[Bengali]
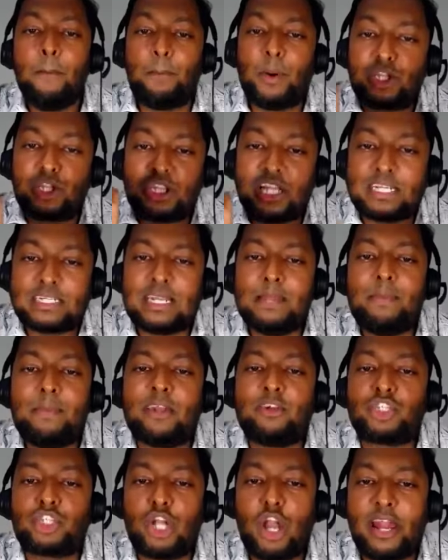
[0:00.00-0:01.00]
প্রত্যেকটি
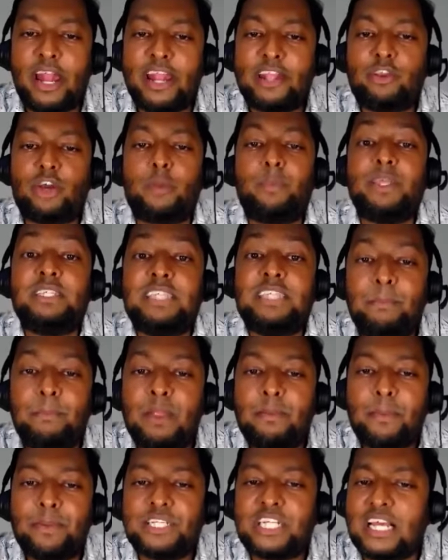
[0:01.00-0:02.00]
মানুষ লড়াই করবে
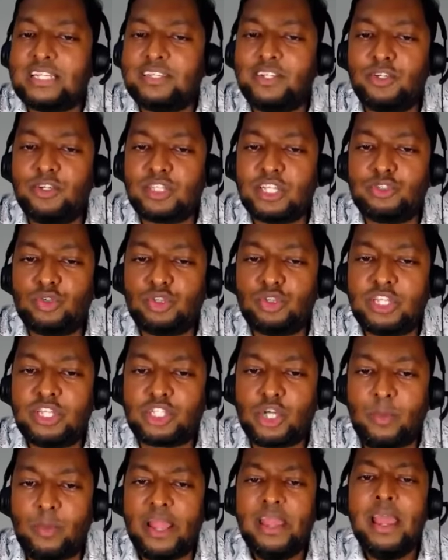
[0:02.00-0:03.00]
যেমনি ভাবে স্বাধীনতা যুদ্ধের
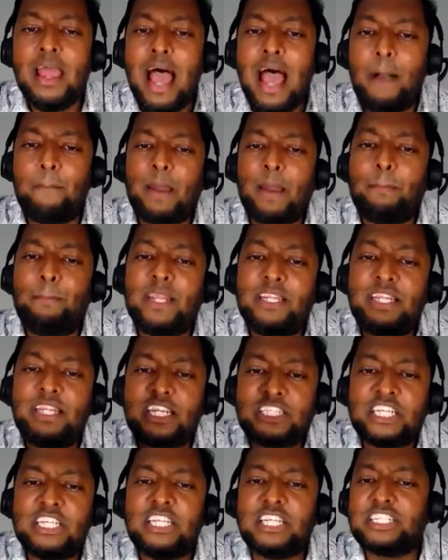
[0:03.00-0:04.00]
সময় আমরা
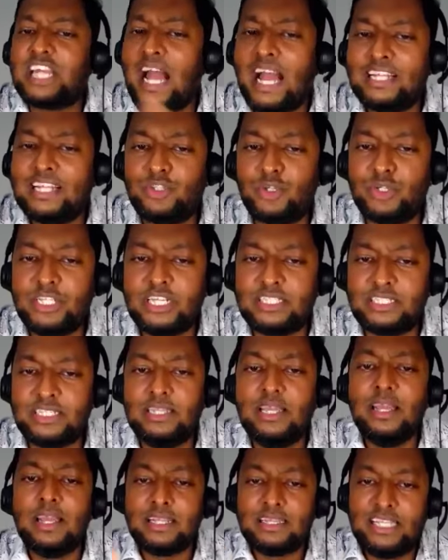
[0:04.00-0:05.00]
বিদেশিদের সাহায্য নিয়েছি
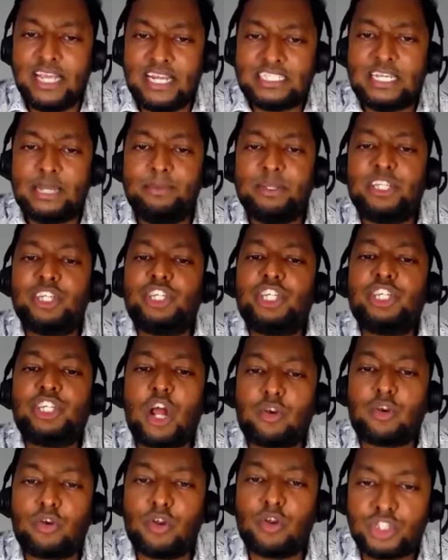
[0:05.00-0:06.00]
দেশি বিদেশি
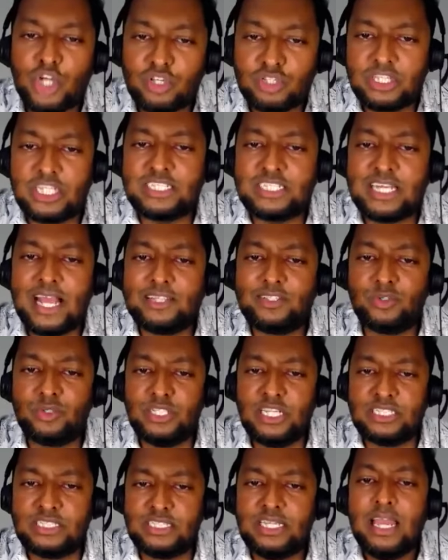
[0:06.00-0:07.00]
সকল শক্তির সাহায্য
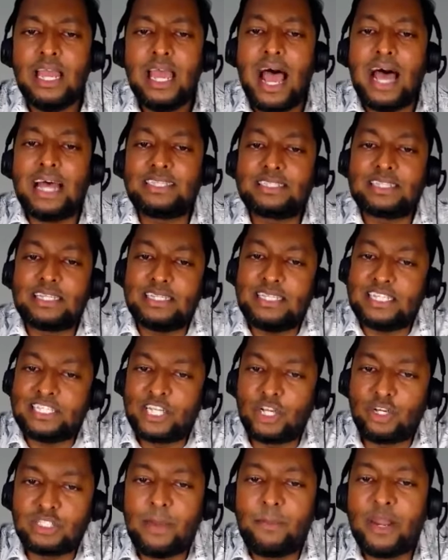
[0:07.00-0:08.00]
নিয়েছি আজকে
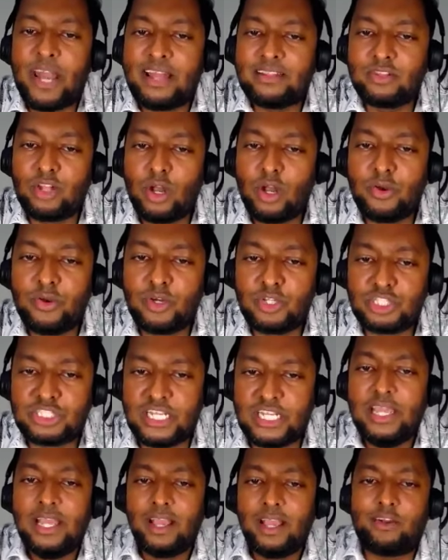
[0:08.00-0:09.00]
দেশেও যেমন আন্দোলন
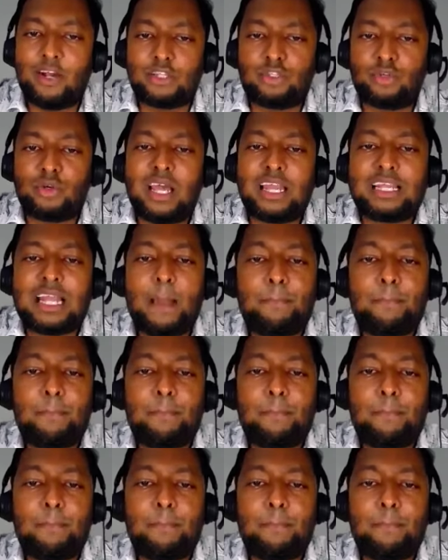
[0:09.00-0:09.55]
হচ্ছে গতকালকে